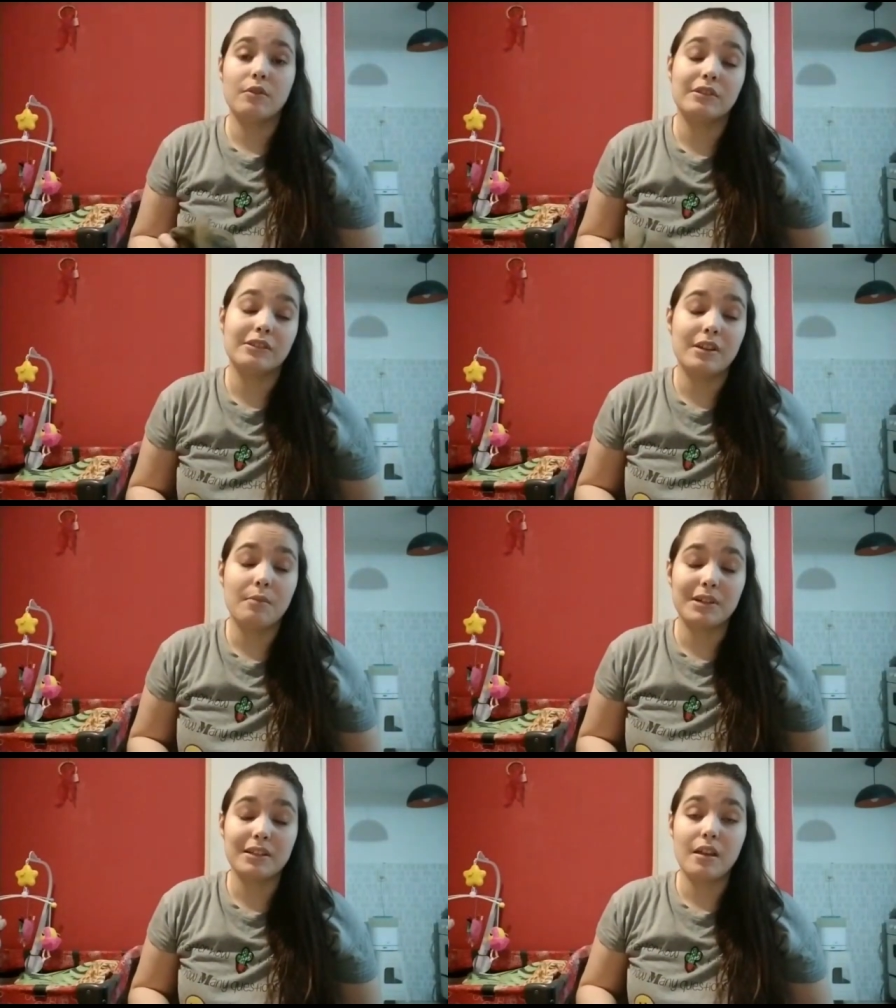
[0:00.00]
cuando estaba
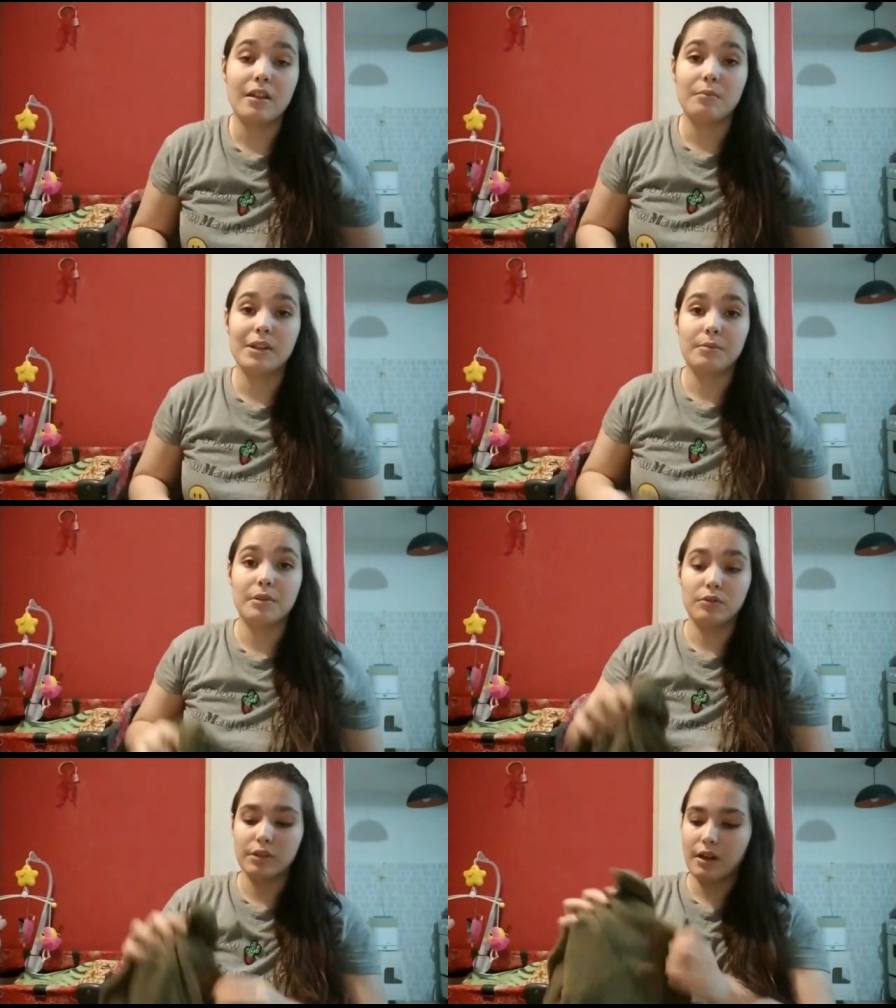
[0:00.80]
embarazada de Emma
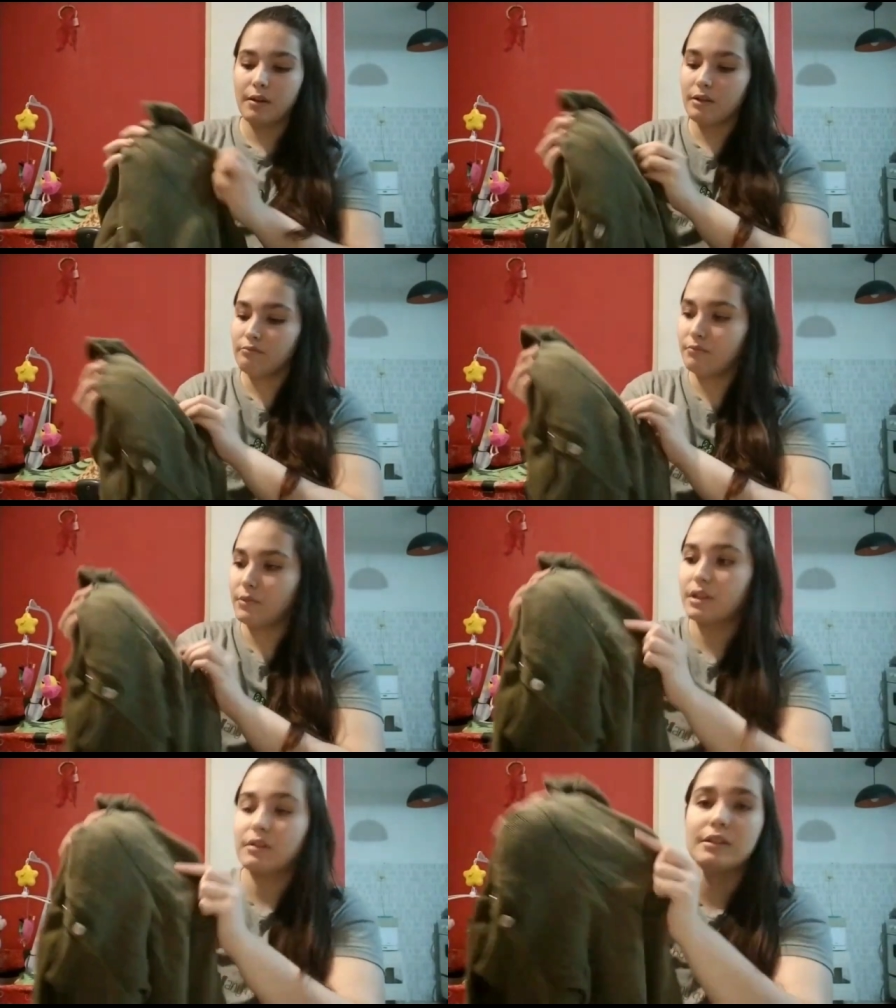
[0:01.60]
también lo usaba.
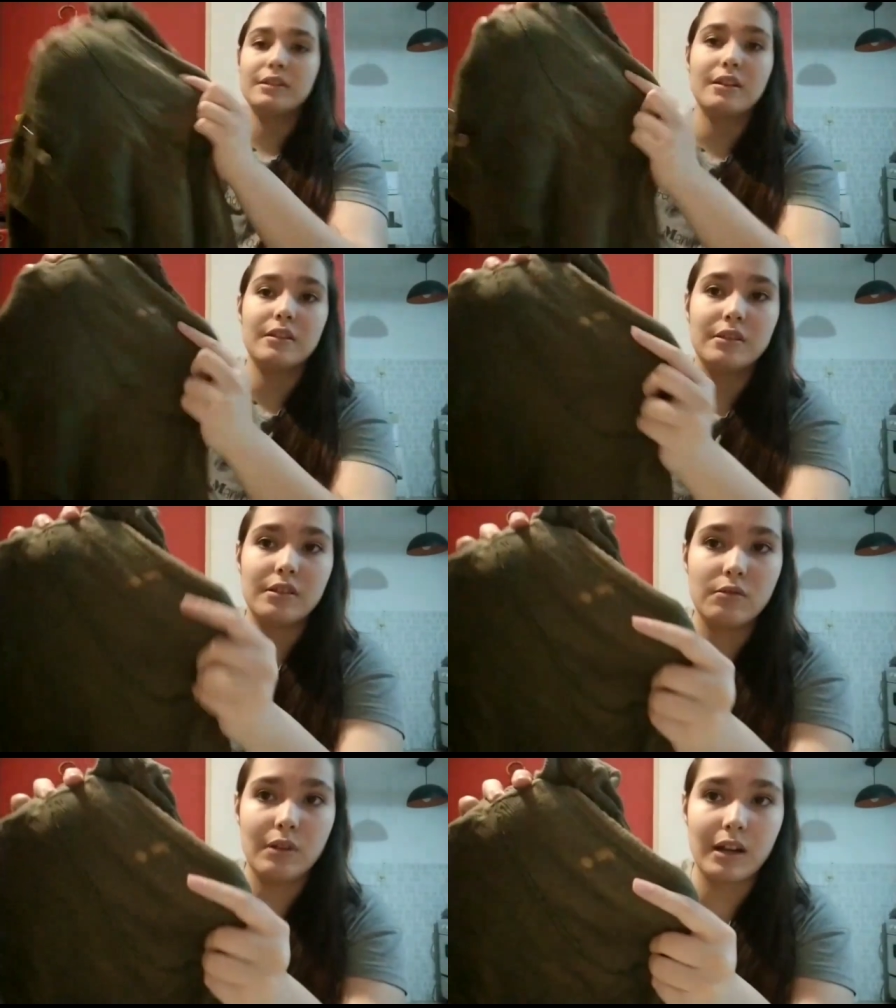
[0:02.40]
Miren, está
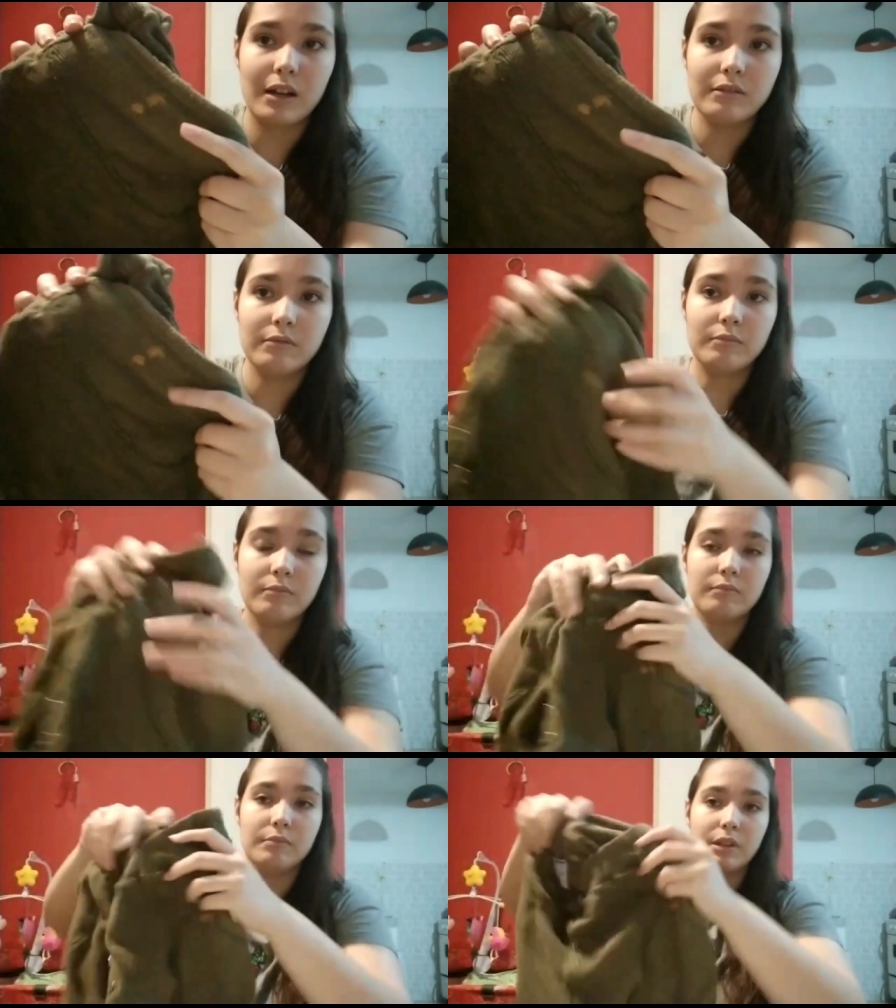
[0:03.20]
desteñido acá.
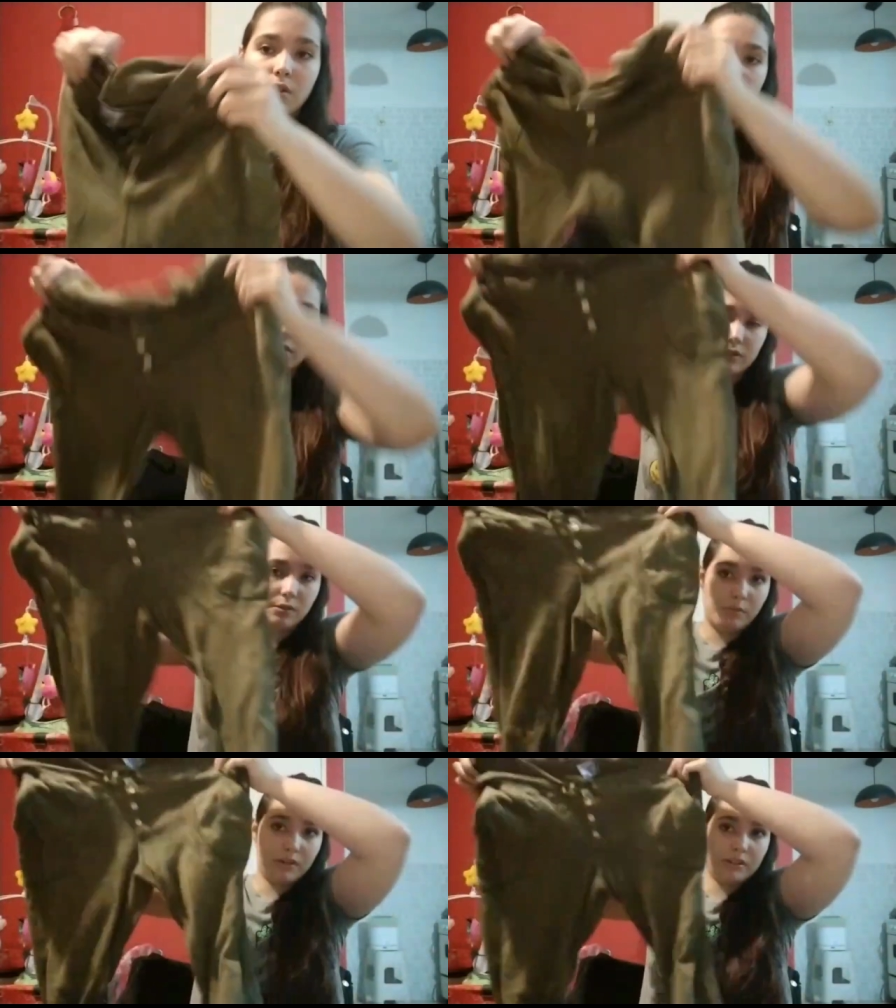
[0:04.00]
Pero bueno,
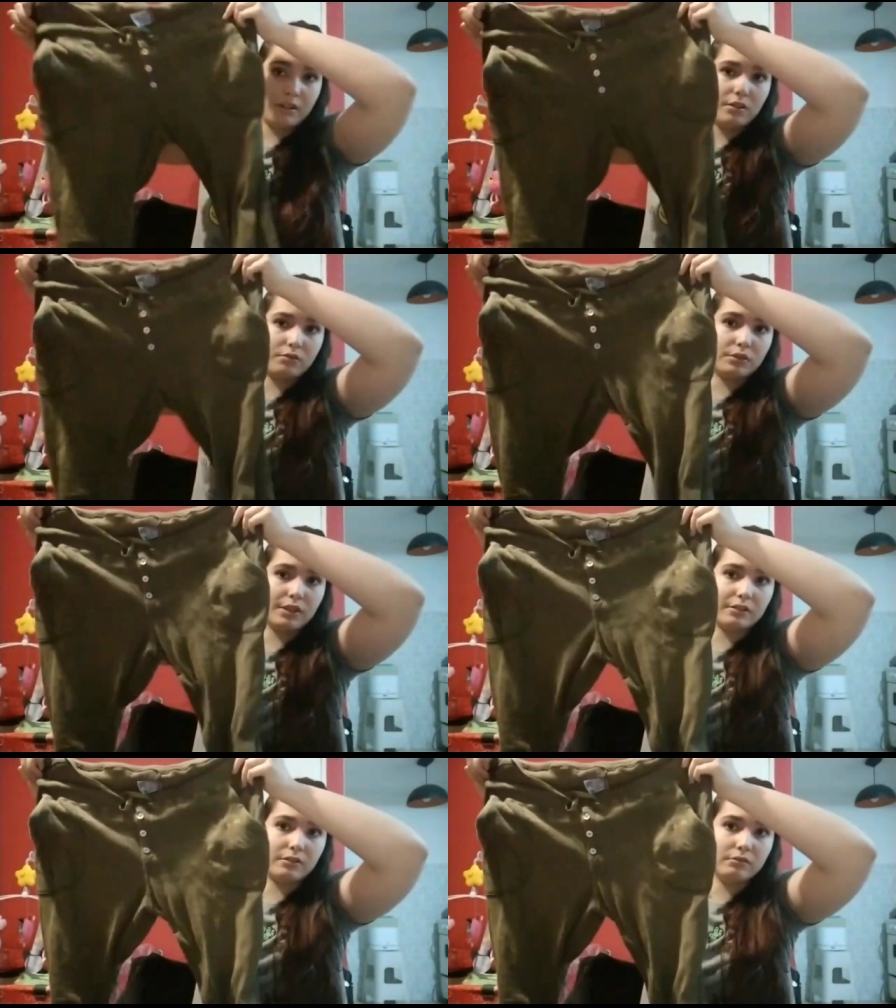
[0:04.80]
se puede seguir
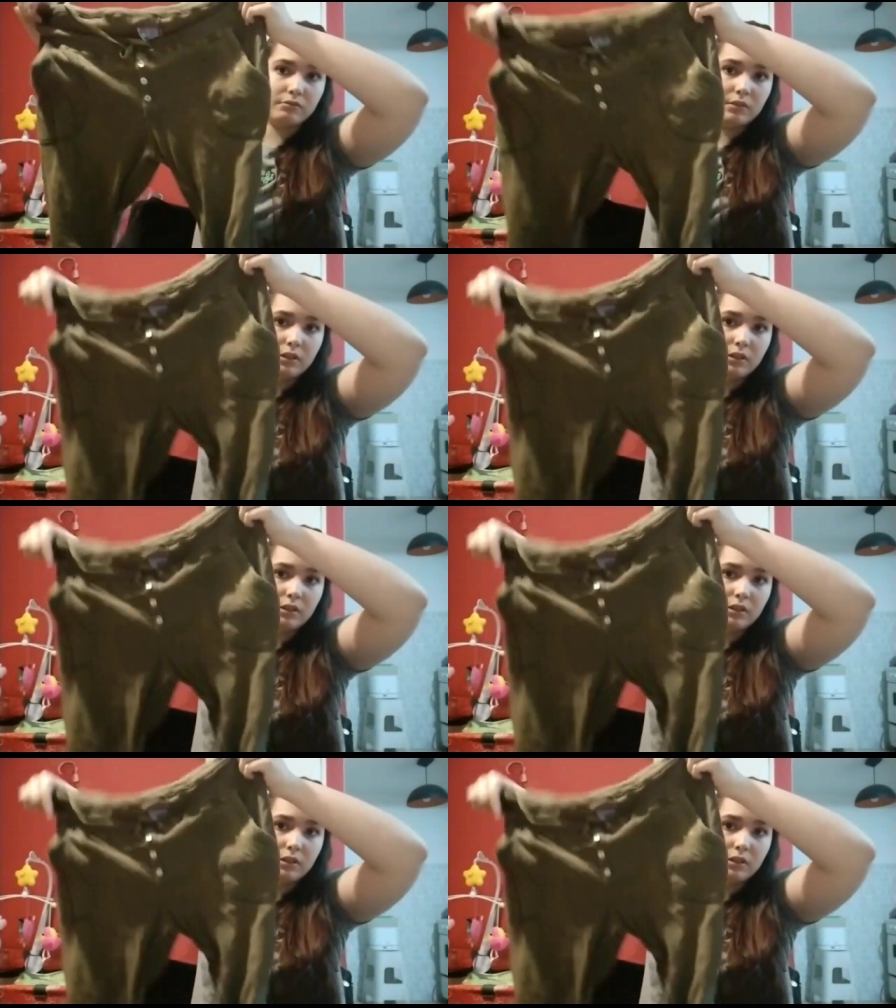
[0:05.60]
usando.